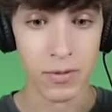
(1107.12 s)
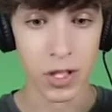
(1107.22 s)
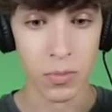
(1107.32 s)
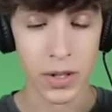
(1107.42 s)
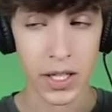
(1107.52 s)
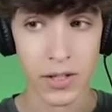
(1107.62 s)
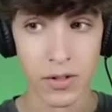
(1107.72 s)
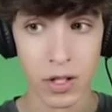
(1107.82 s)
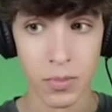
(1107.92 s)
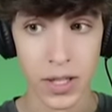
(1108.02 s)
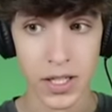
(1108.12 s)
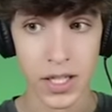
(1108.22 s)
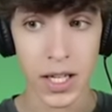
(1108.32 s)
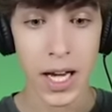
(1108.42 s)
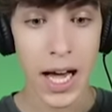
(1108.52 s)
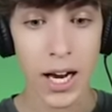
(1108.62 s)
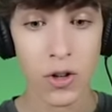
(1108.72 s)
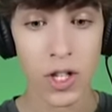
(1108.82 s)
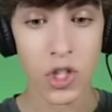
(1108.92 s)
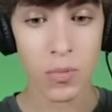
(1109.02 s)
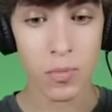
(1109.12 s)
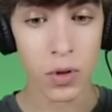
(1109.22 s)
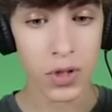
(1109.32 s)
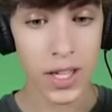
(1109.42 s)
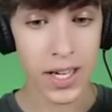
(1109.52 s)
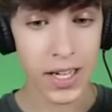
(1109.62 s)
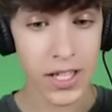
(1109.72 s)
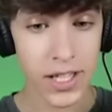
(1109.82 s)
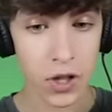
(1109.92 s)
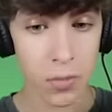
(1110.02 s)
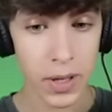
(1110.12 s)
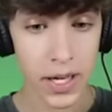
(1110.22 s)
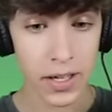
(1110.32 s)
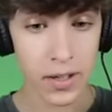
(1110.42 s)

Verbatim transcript: vamos a comprar leche, vamos a comprar leche. Ah, no, de hecho, puedo tener leche sin comprar